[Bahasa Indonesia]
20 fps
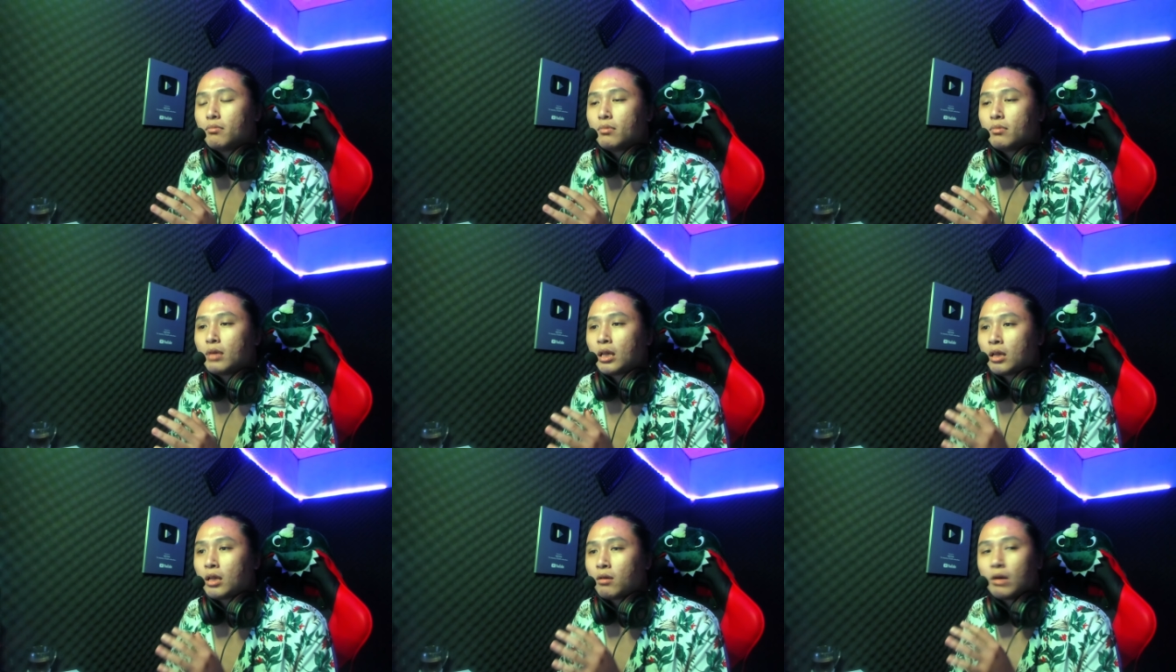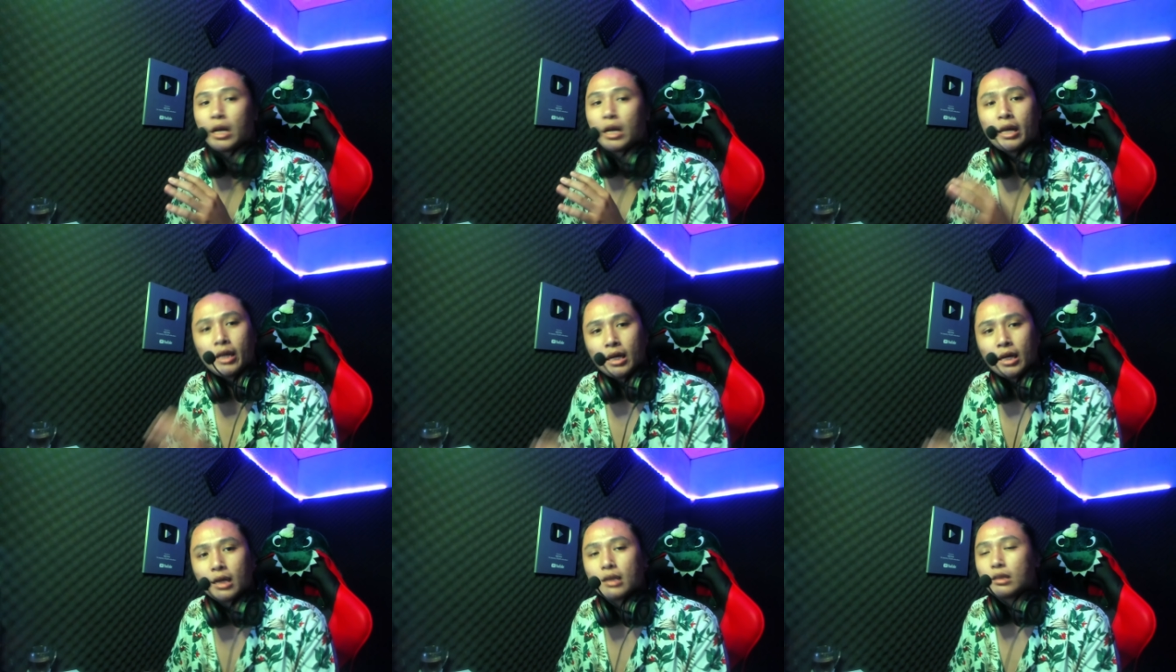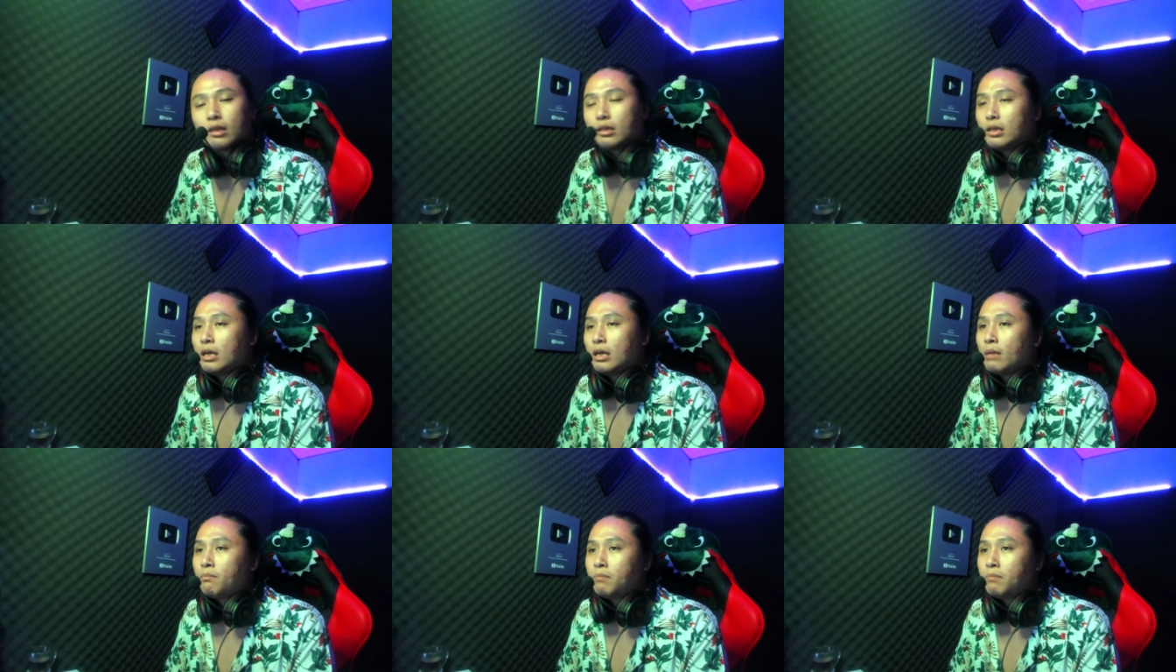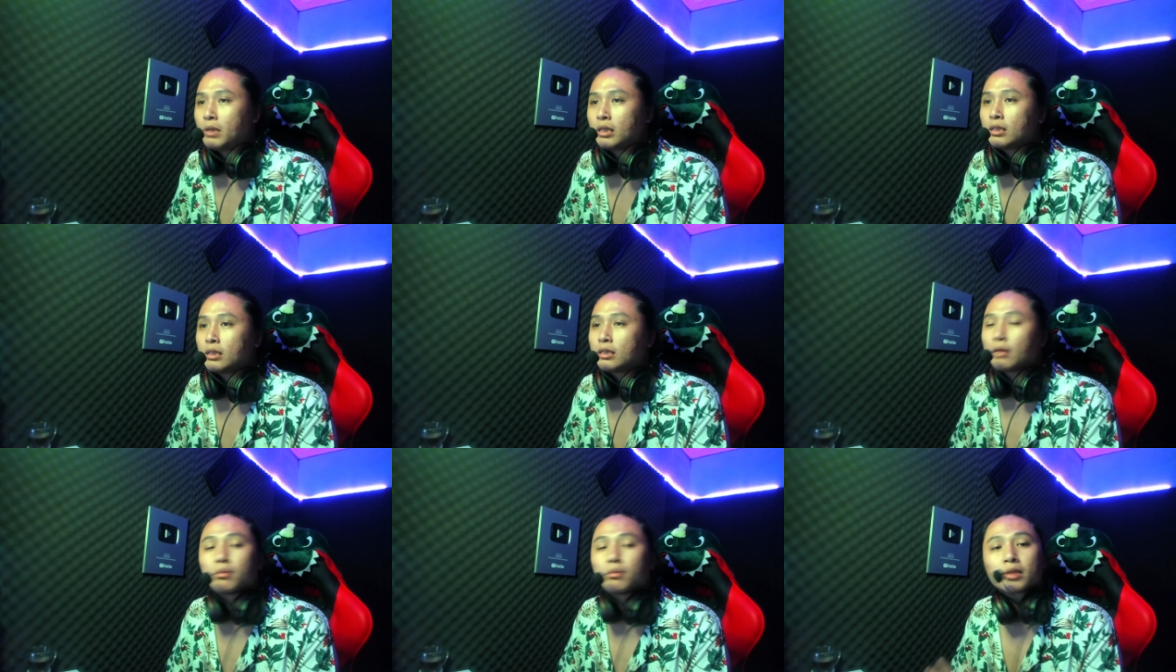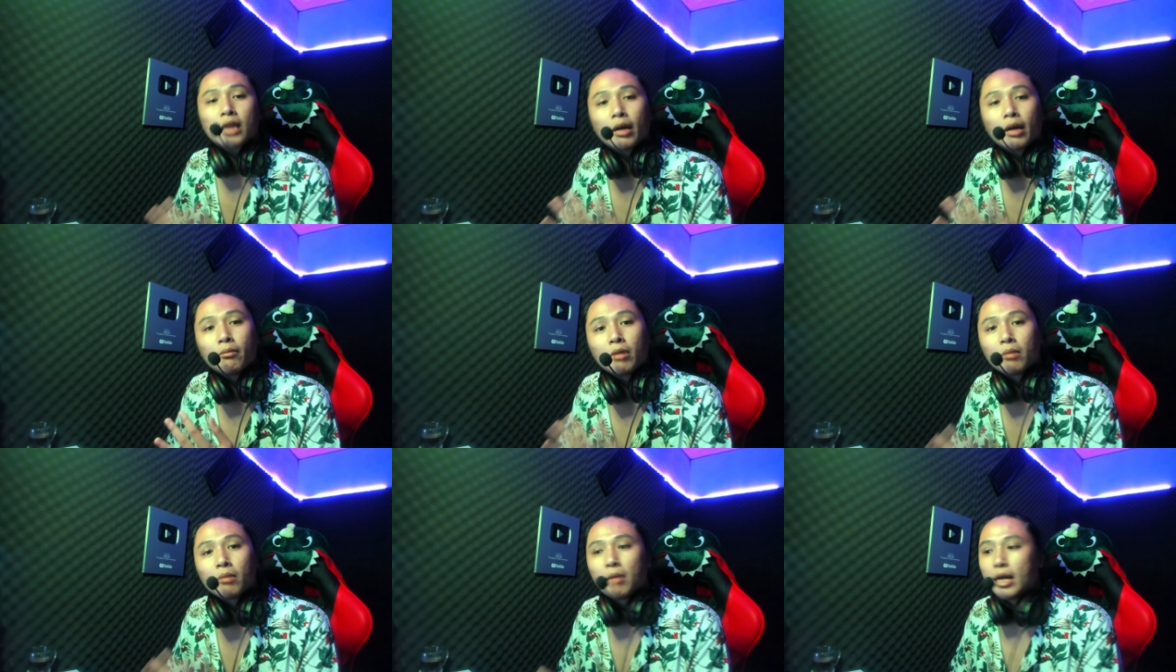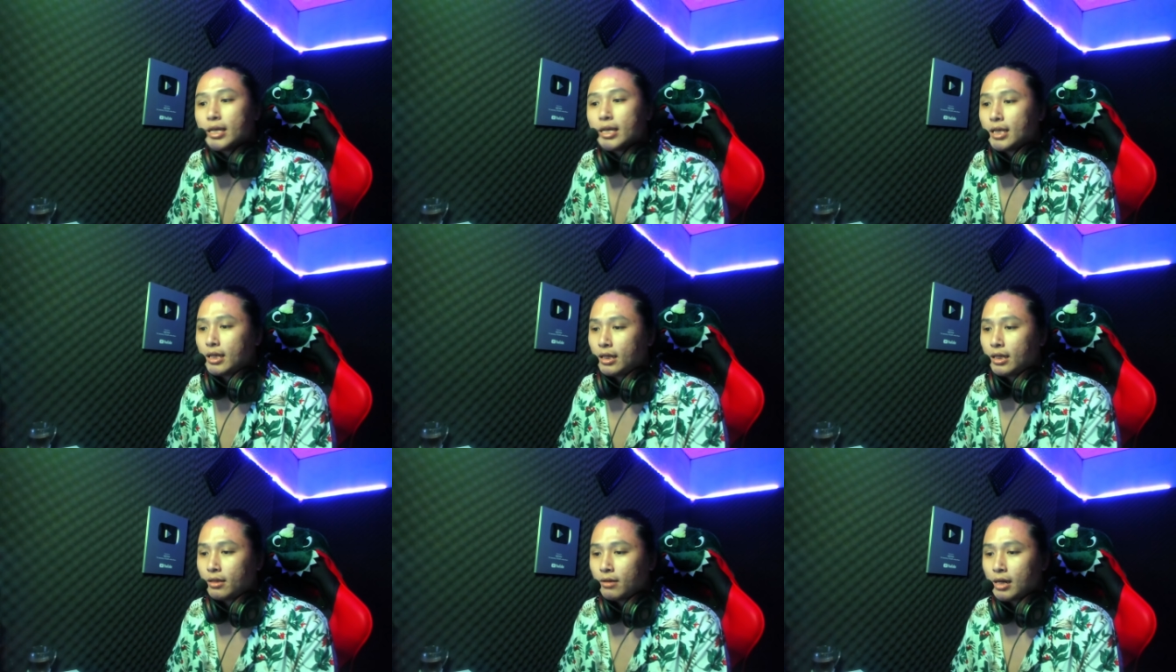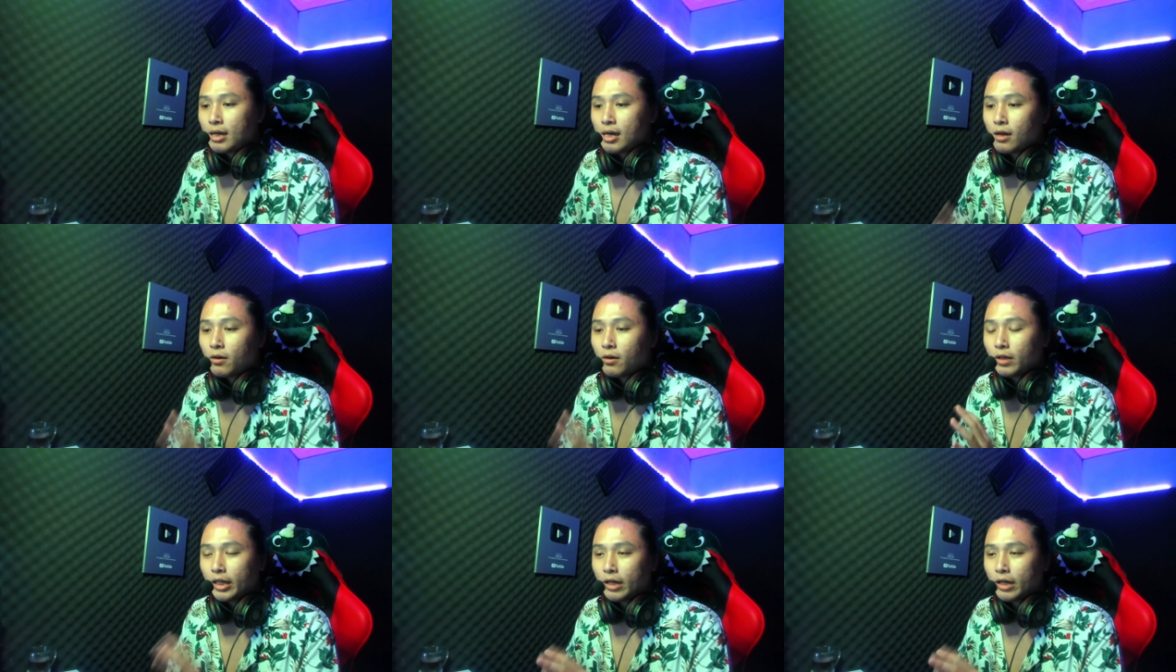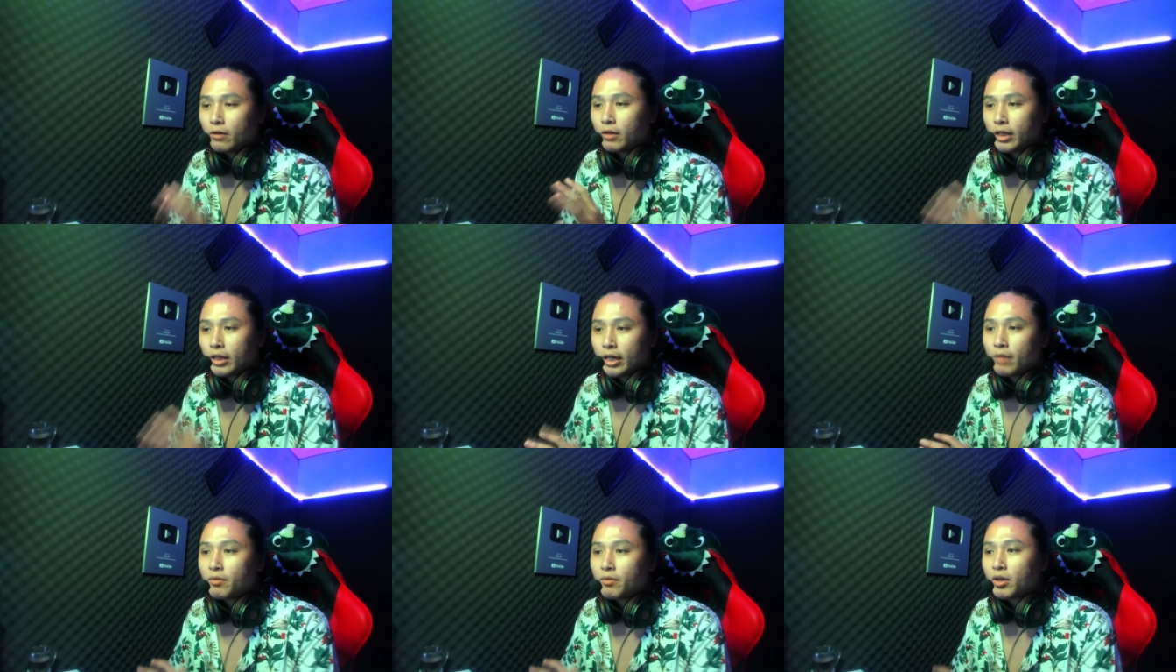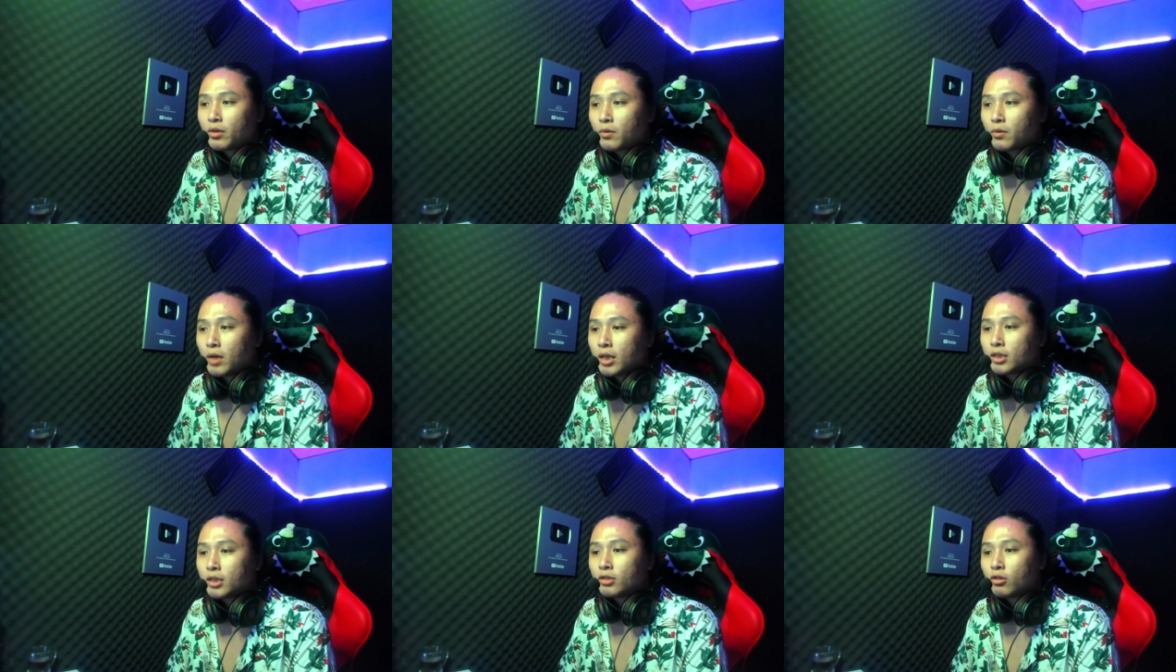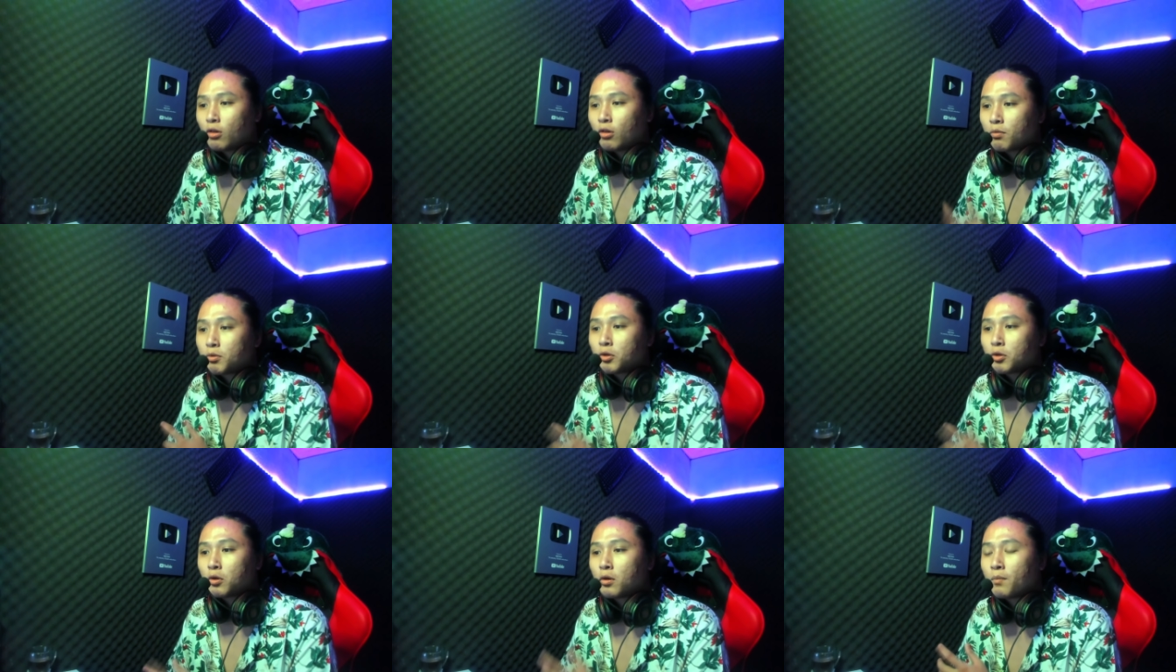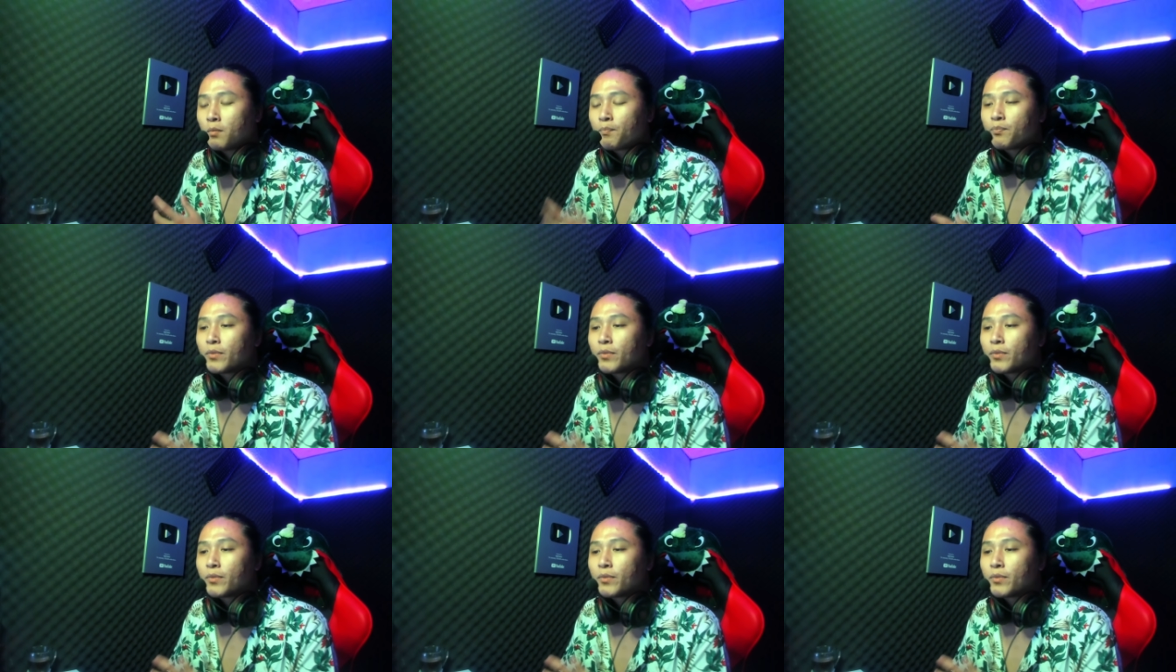atau layak dapat subscriber banyak gitu karena konten-kontennya menurut gue cukup-cukup